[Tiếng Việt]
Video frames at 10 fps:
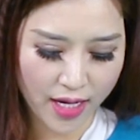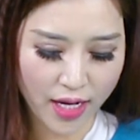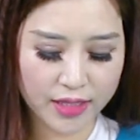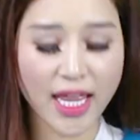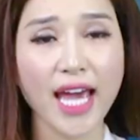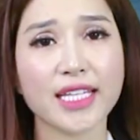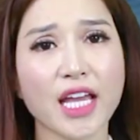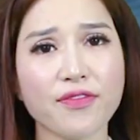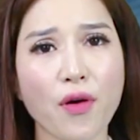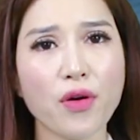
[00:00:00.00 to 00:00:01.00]
Ở tại
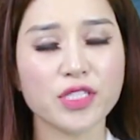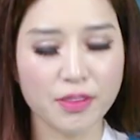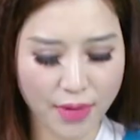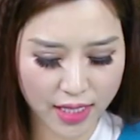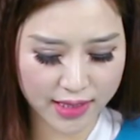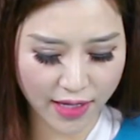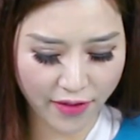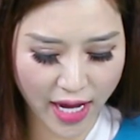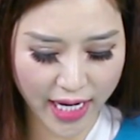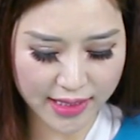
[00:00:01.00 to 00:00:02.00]
thành phố Hồ Chí Minh, giá
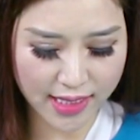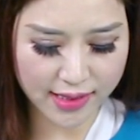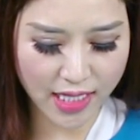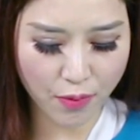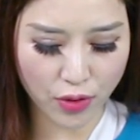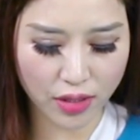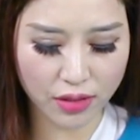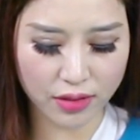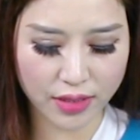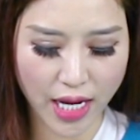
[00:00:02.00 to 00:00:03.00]
vàng SJC một
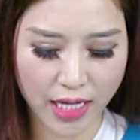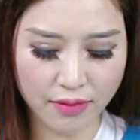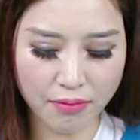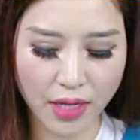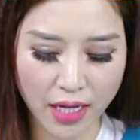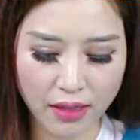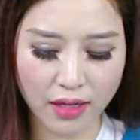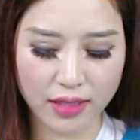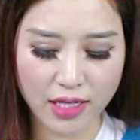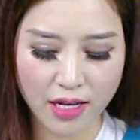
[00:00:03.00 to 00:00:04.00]
lượng đến 10
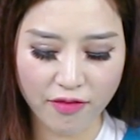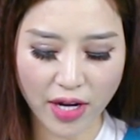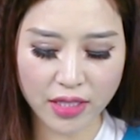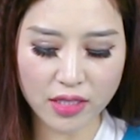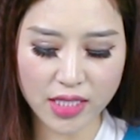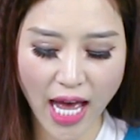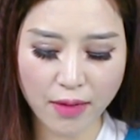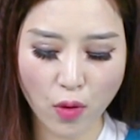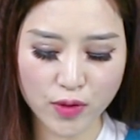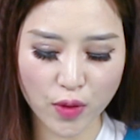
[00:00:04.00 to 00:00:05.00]
lượng, vàng nữ
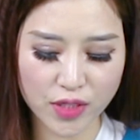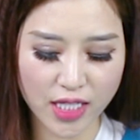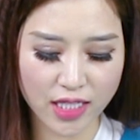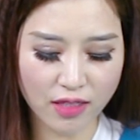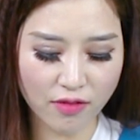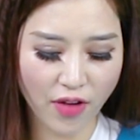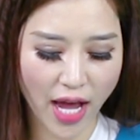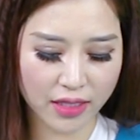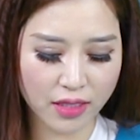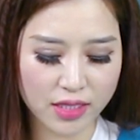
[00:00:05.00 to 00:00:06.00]
trang 4 số 9,
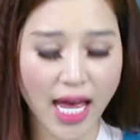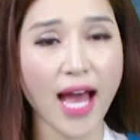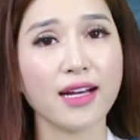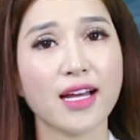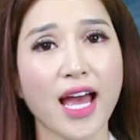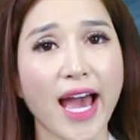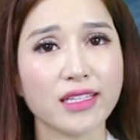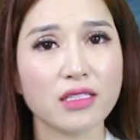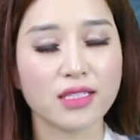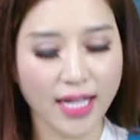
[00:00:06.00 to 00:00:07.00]
vàng nữ trang
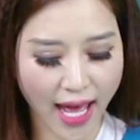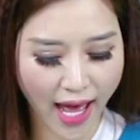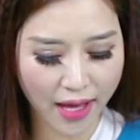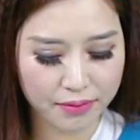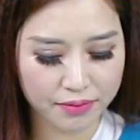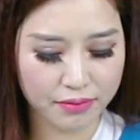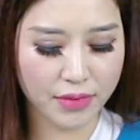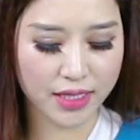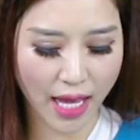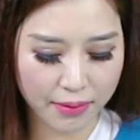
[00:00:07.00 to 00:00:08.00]
24K,
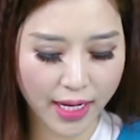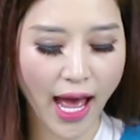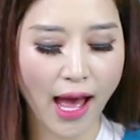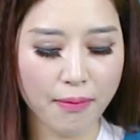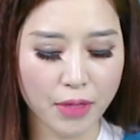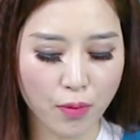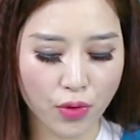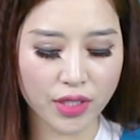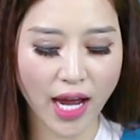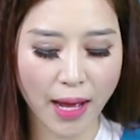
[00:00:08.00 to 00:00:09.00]
18K,
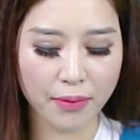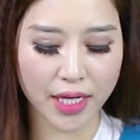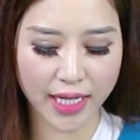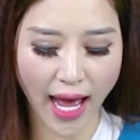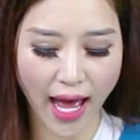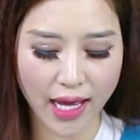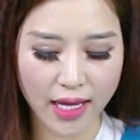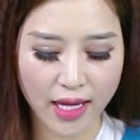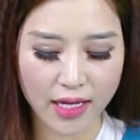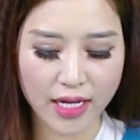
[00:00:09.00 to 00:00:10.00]
14K, 10K
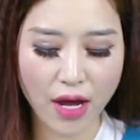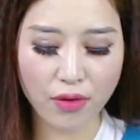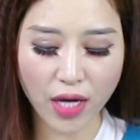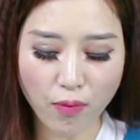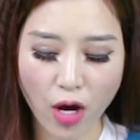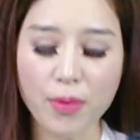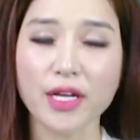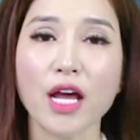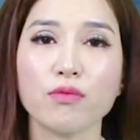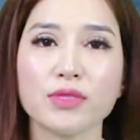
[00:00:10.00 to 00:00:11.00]
đều không có
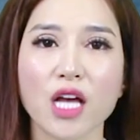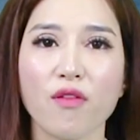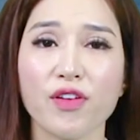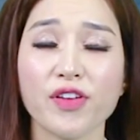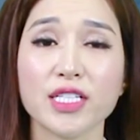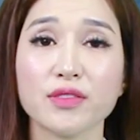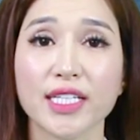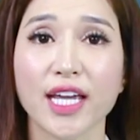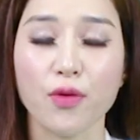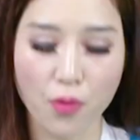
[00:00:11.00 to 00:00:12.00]
biến động so với phiên giao
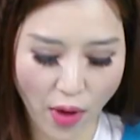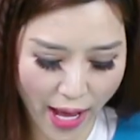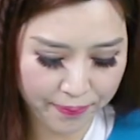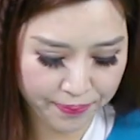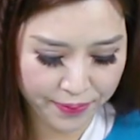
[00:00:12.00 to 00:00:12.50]
dịch ngày hôm qua.